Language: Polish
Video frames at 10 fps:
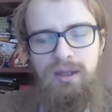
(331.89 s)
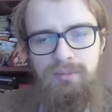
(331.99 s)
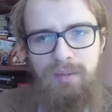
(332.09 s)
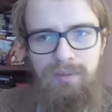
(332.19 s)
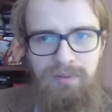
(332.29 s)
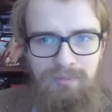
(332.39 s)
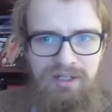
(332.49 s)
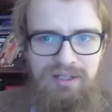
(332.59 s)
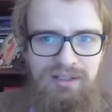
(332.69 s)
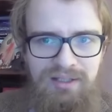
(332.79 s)
E, mamy
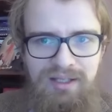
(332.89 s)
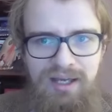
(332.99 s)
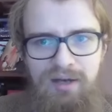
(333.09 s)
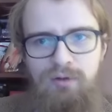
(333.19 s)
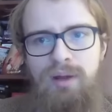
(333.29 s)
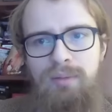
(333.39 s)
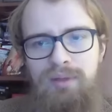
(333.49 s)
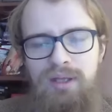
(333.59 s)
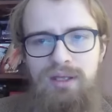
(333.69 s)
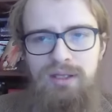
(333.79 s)
premiera Netanyahu,
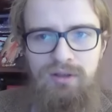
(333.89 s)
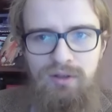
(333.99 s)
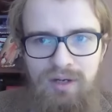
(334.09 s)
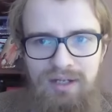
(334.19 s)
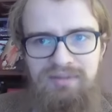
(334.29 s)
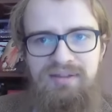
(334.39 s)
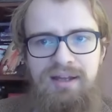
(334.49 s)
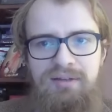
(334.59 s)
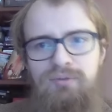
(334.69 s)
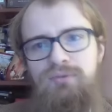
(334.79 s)
mamy jego
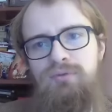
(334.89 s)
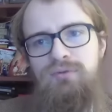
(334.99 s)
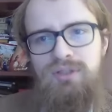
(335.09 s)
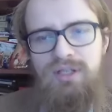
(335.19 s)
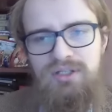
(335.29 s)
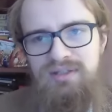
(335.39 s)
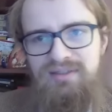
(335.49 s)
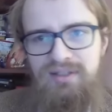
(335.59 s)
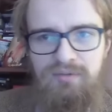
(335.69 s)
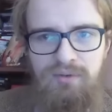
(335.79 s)
koalicjantów, którzy też nie
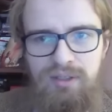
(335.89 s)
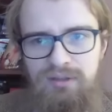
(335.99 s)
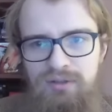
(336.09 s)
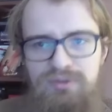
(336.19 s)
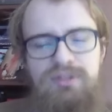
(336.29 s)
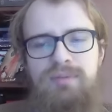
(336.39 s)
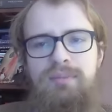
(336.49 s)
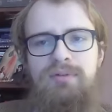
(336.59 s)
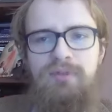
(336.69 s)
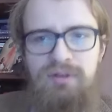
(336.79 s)
stanowią jedności,
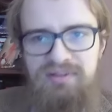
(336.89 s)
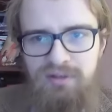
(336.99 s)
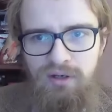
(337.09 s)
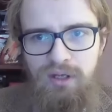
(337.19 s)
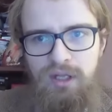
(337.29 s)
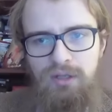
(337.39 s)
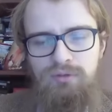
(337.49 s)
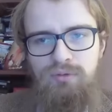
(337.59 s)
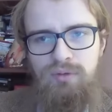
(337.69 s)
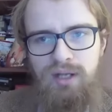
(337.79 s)
mamy wojsko,
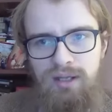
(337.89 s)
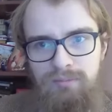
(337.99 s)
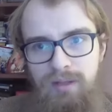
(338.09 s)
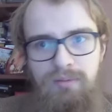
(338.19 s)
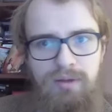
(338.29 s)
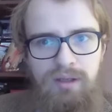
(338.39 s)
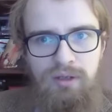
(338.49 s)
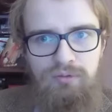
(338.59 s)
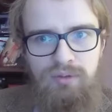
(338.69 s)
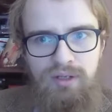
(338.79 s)
które,
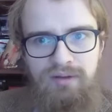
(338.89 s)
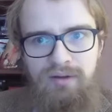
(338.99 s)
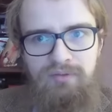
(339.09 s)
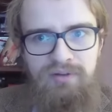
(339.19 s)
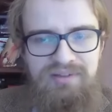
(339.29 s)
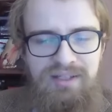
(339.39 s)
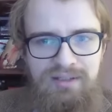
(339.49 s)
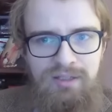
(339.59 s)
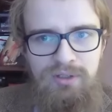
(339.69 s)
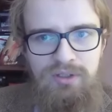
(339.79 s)
e, które w
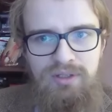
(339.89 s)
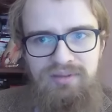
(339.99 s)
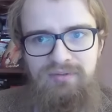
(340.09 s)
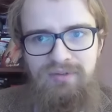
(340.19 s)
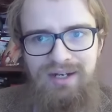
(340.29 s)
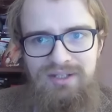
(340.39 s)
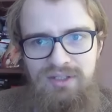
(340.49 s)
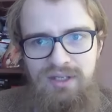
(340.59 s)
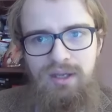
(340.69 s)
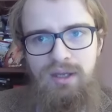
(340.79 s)
ostatnich miesiącach
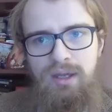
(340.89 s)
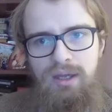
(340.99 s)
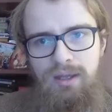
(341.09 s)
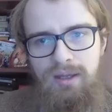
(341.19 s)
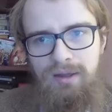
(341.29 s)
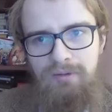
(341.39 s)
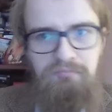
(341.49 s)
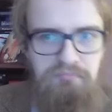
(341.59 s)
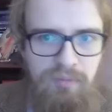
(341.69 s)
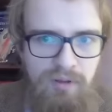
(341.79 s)
wyraźnie e,
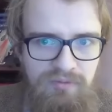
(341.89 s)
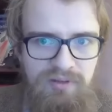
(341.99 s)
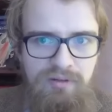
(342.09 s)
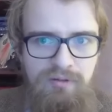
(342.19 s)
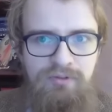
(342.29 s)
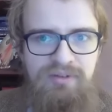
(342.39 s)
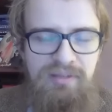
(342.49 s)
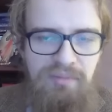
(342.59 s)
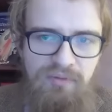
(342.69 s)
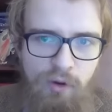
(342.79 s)

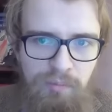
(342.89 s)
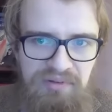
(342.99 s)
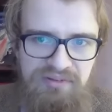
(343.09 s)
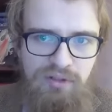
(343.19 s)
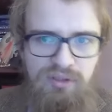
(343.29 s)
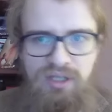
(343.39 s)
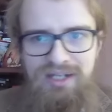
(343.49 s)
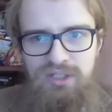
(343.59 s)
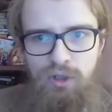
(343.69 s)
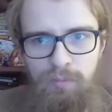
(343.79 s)
występowało po stronie
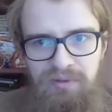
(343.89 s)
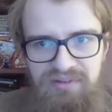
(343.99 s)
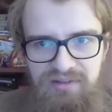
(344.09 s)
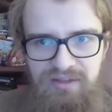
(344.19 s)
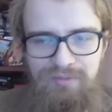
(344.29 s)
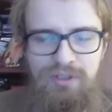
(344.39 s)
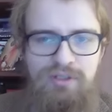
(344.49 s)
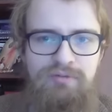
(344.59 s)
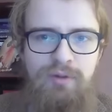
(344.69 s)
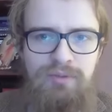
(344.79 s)
raczej opozycji
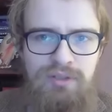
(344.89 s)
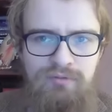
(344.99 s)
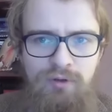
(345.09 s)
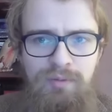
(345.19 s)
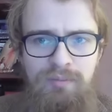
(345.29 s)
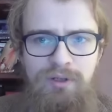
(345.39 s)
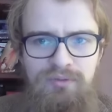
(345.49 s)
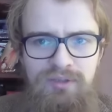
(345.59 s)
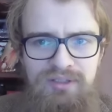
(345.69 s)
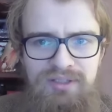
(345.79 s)
przeciwko, przeciwko
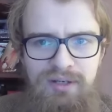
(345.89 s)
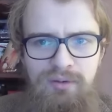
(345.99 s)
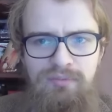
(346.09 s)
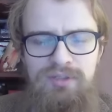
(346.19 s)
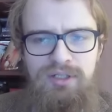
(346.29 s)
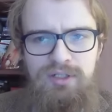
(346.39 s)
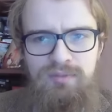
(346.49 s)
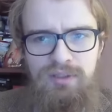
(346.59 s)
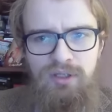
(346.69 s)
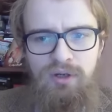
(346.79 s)
premierowi Netanyahu.
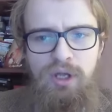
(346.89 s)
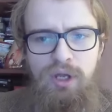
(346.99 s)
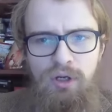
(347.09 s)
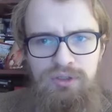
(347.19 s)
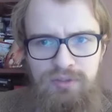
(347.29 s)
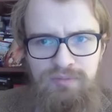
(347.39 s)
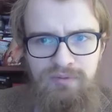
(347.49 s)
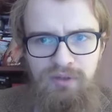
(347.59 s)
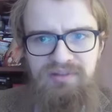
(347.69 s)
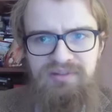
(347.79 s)
Widzieliśmy to
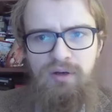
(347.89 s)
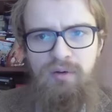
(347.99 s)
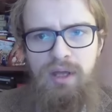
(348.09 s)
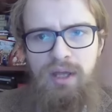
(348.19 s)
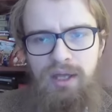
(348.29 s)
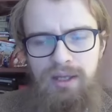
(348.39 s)
chociażby wiosną.